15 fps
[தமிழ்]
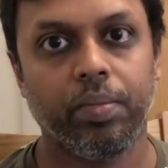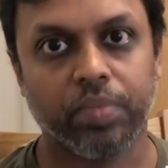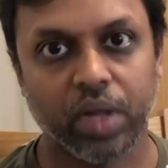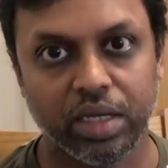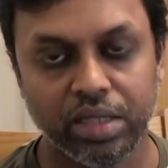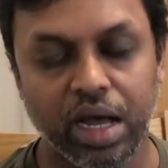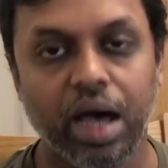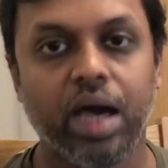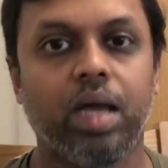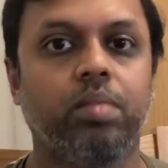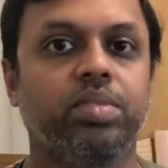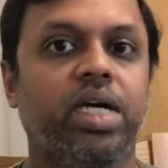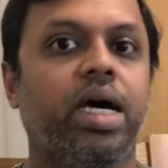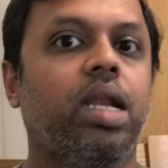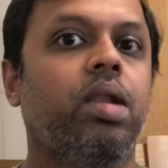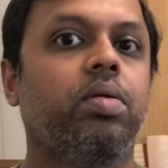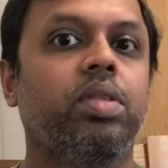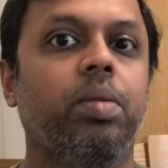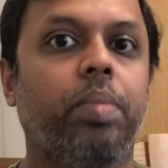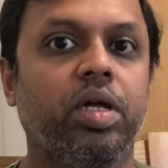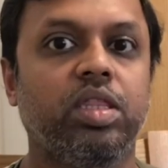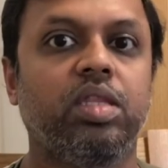அந்த ஆயிரம் ஷேரில் வந்து
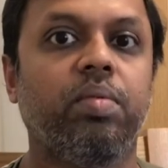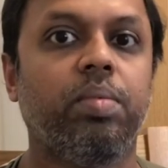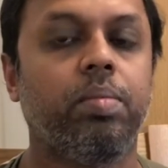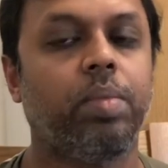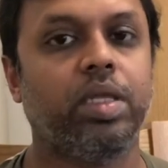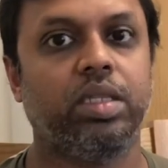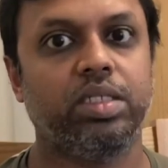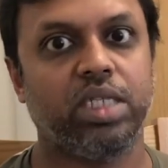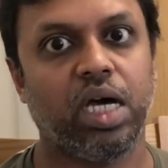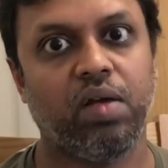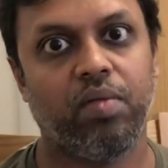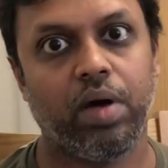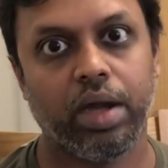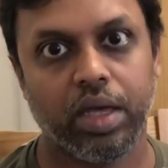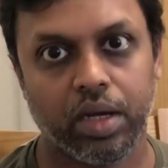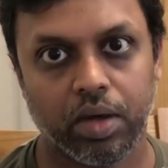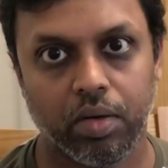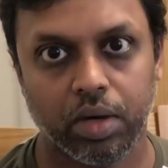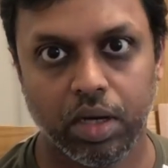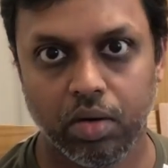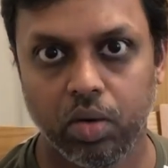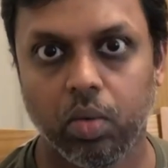பத்து பத்து ஷேர்
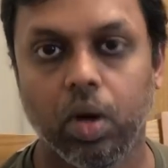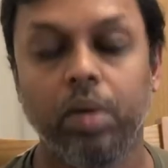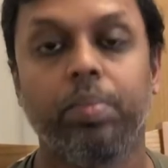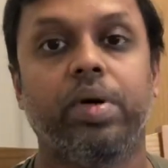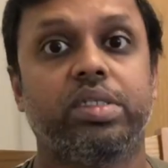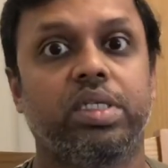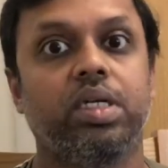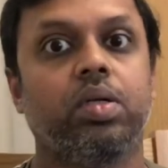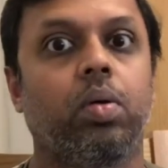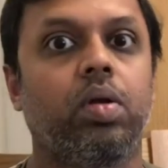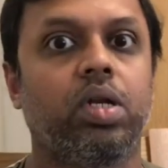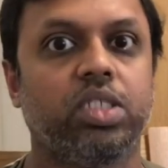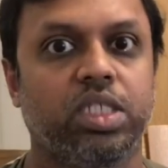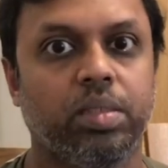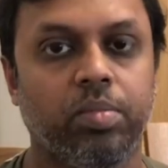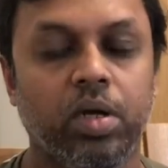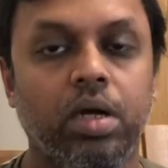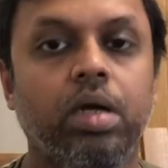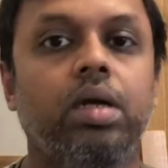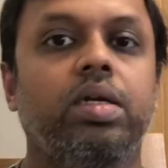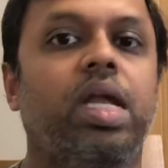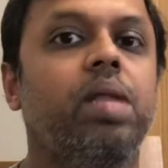வாங்கியிருக்கவங்க ஒரு ஒன் பர்சன்ட் ஓனர்ஷிப்
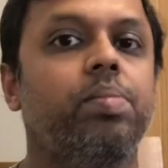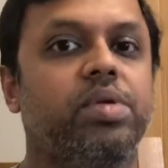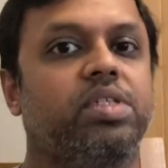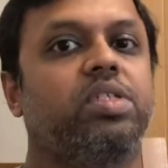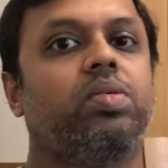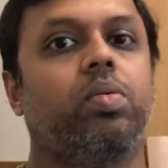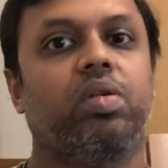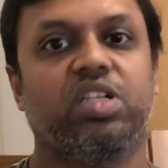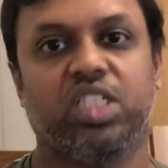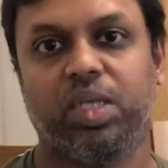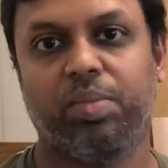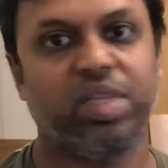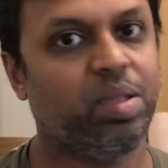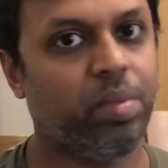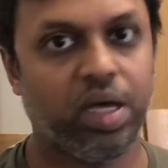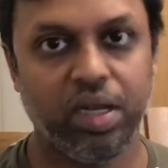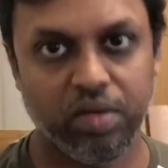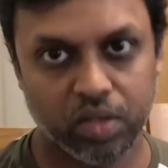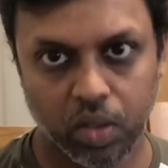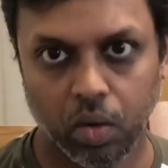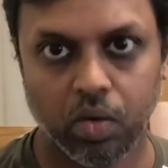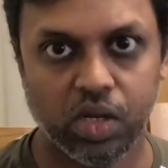டென் பர்சன்ட் ஓனர்ஷிப் இந்த மாதிரி
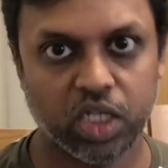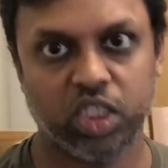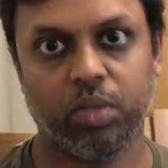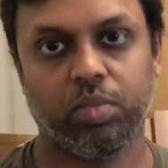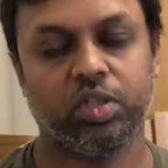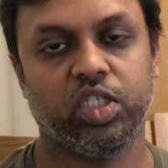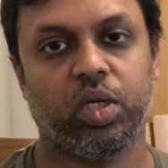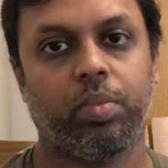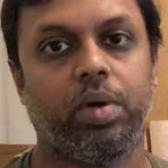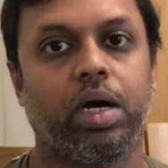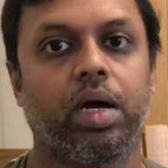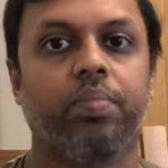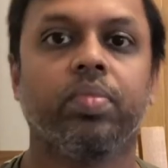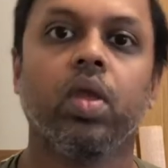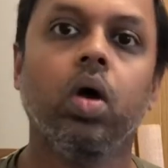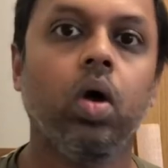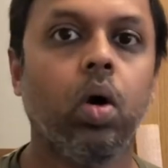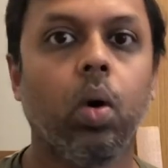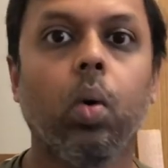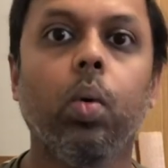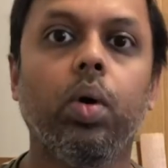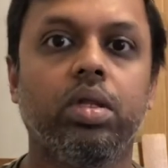வந்து ஓனர்ஷிப் வச்சுருப்பாங்க
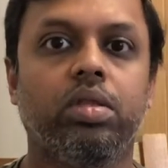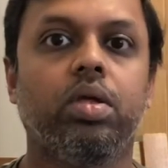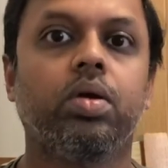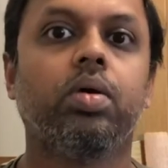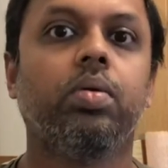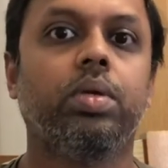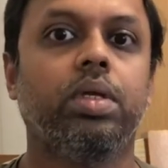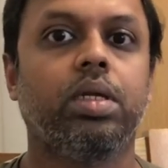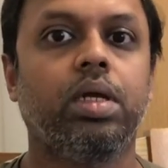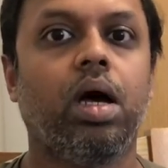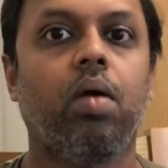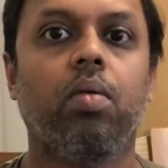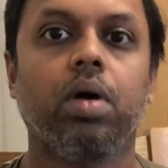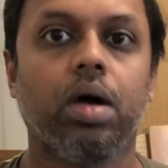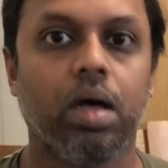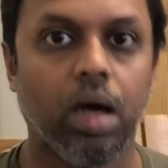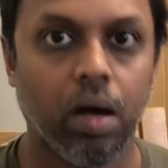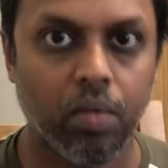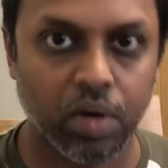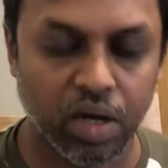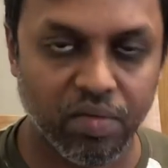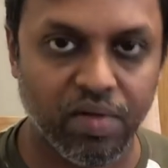ஒவ்வொருத்தருக்கும் வந்துட்டு அவங்க
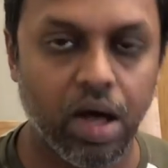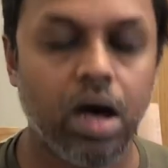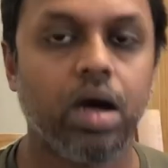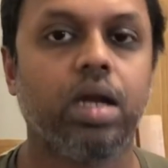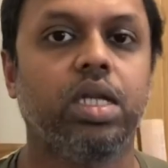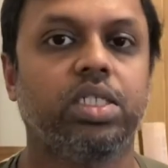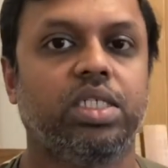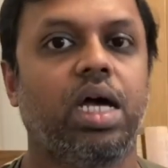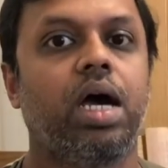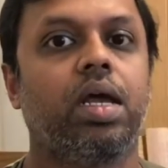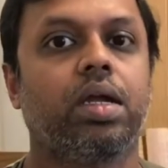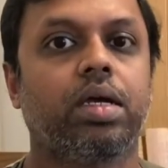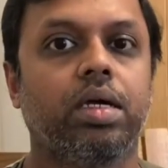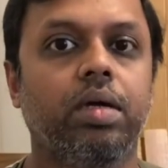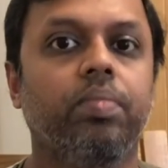அவங்க வாங்கின ஷேருக்கு